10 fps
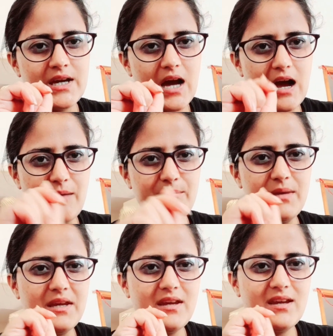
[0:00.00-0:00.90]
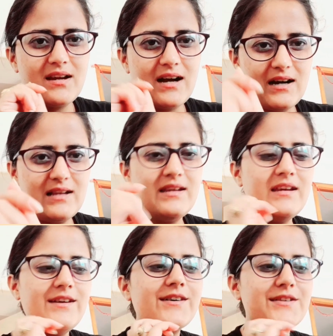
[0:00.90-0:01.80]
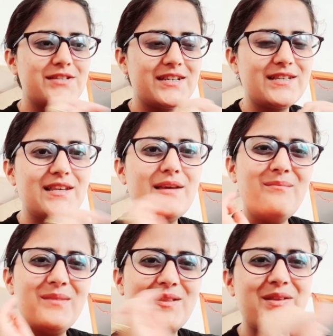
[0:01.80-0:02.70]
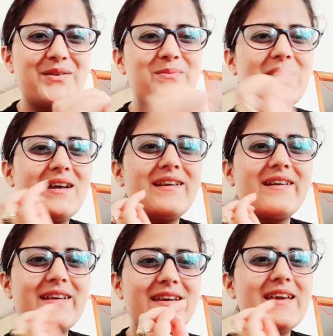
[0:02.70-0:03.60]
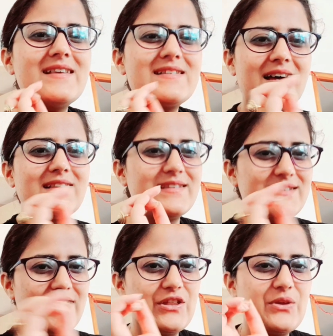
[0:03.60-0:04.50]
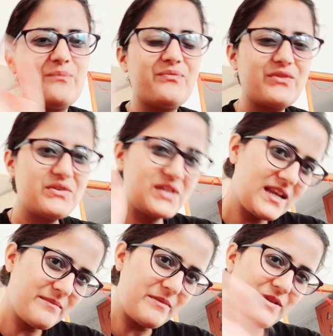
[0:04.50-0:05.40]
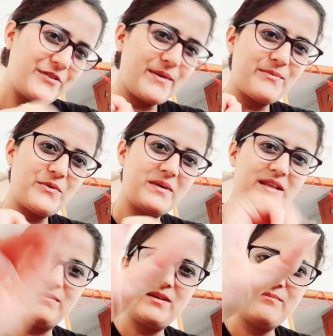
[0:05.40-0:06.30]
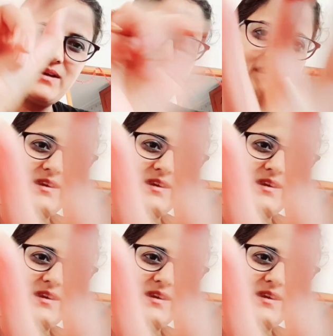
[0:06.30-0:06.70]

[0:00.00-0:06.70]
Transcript: आप भी खा लें अच्छे से बत्तीस बार के साथ साथ तो चले मैं मिलती हूँ आपको बाद में बाई